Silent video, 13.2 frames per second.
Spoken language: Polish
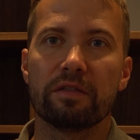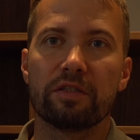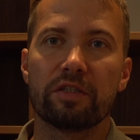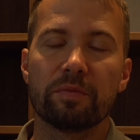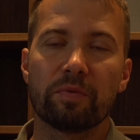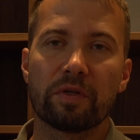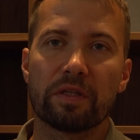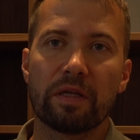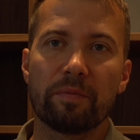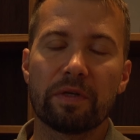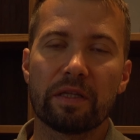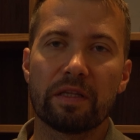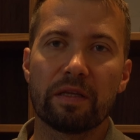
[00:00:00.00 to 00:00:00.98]
Dzisiaj
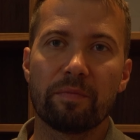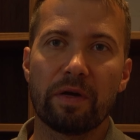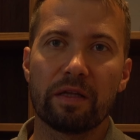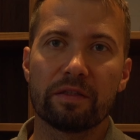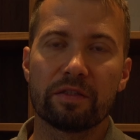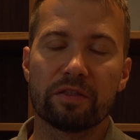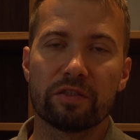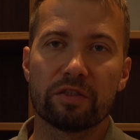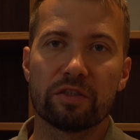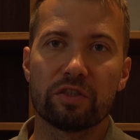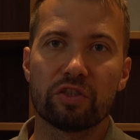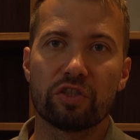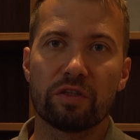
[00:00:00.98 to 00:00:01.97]
pogadamy na temat
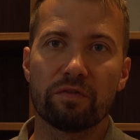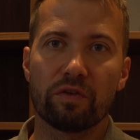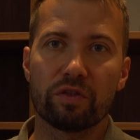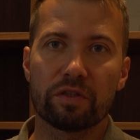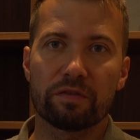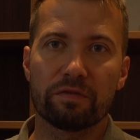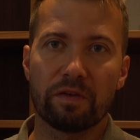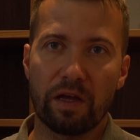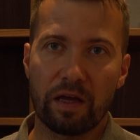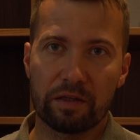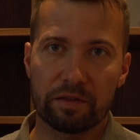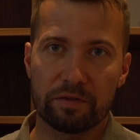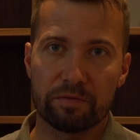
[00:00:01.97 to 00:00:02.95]
czerwonych
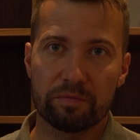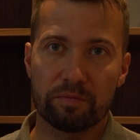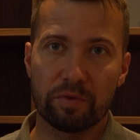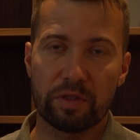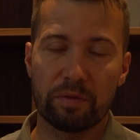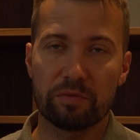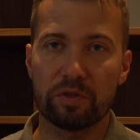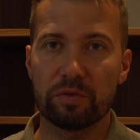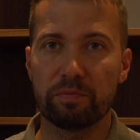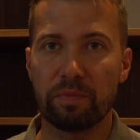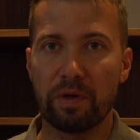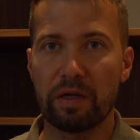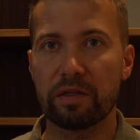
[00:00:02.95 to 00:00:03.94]
flag. Podam Ci
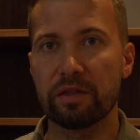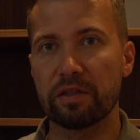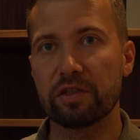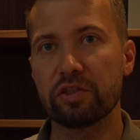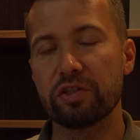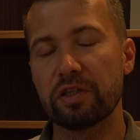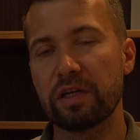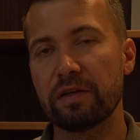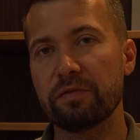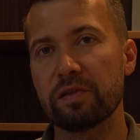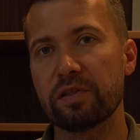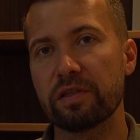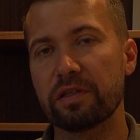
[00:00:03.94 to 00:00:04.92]
parę takich
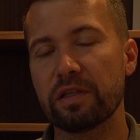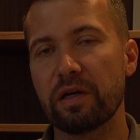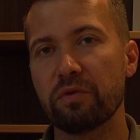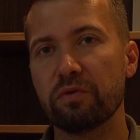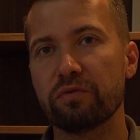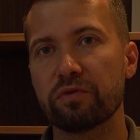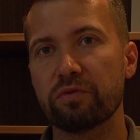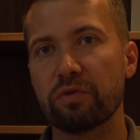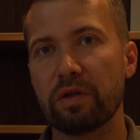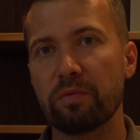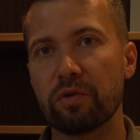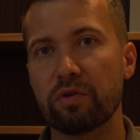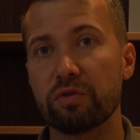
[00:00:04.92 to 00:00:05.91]
ciekawych sygnałów,
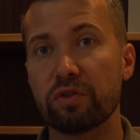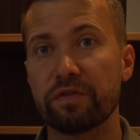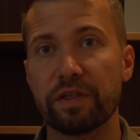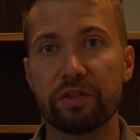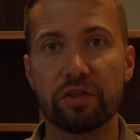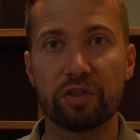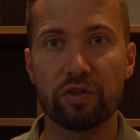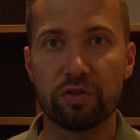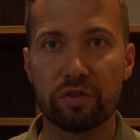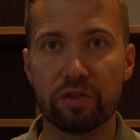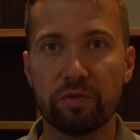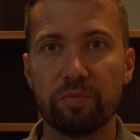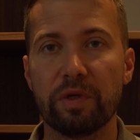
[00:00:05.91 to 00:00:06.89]
które mogą świadczyć o
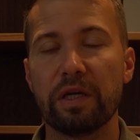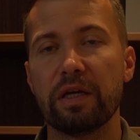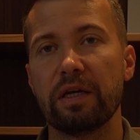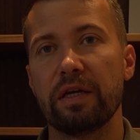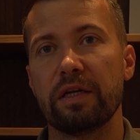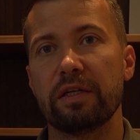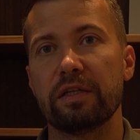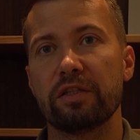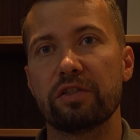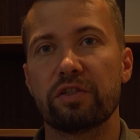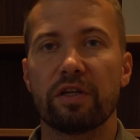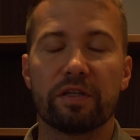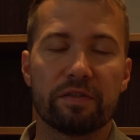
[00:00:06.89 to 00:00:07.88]
tym,
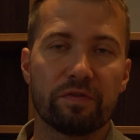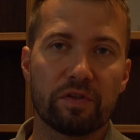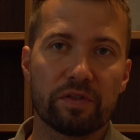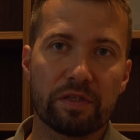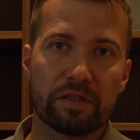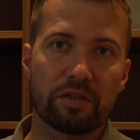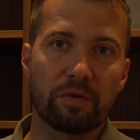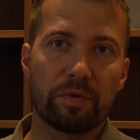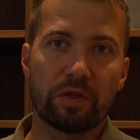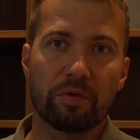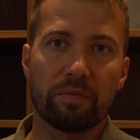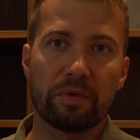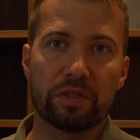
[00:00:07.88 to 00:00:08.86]
że związek z
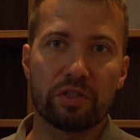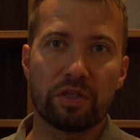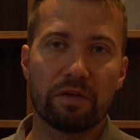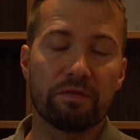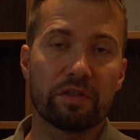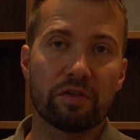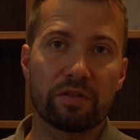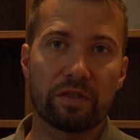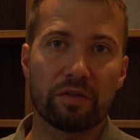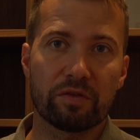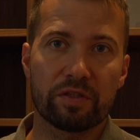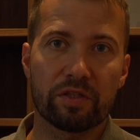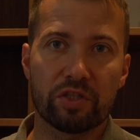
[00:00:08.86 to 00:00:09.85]
kobietą będzie wysoce
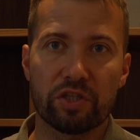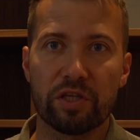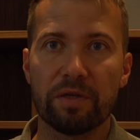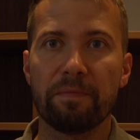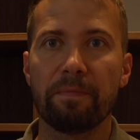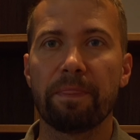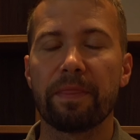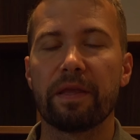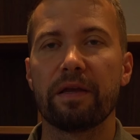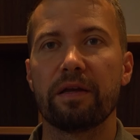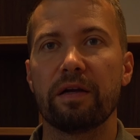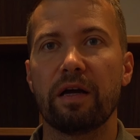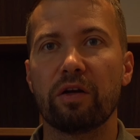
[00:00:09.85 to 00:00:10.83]
toksyczny,
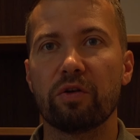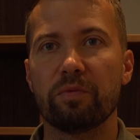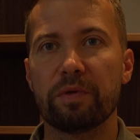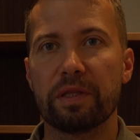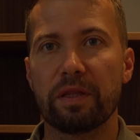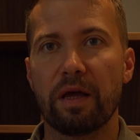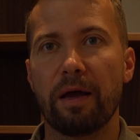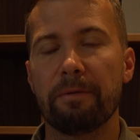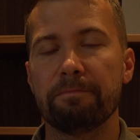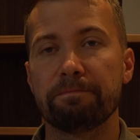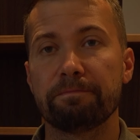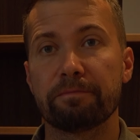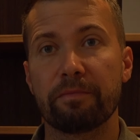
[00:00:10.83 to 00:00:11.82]
a kobieta
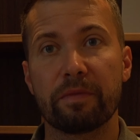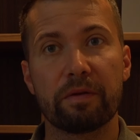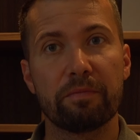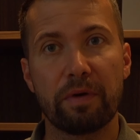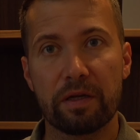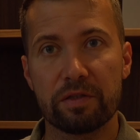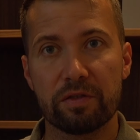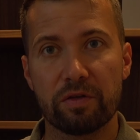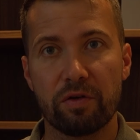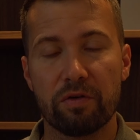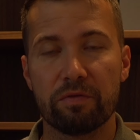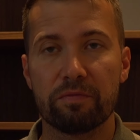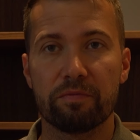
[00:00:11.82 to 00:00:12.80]

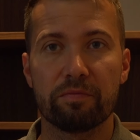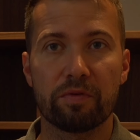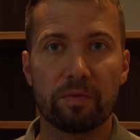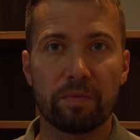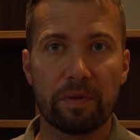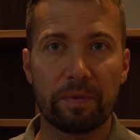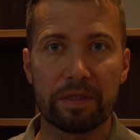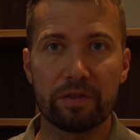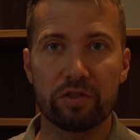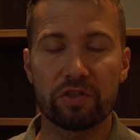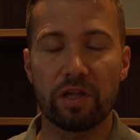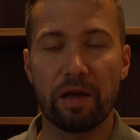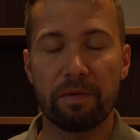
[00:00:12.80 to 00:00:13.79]
bardzo
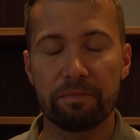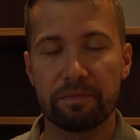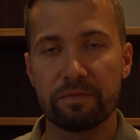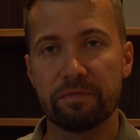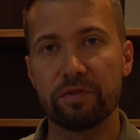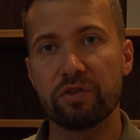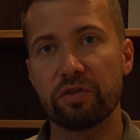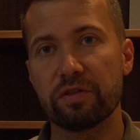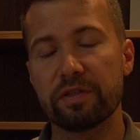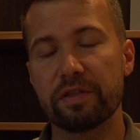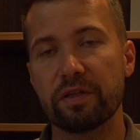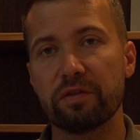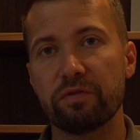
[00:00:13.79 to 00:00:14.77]
problematyczna. Wyciągnij
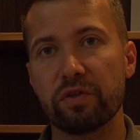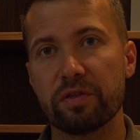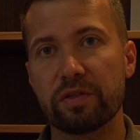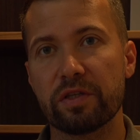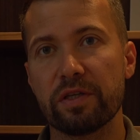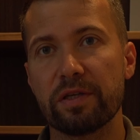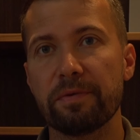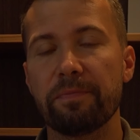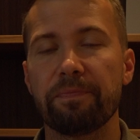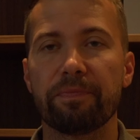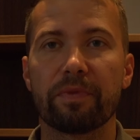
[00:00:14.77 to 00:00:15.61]
z tego wnioski.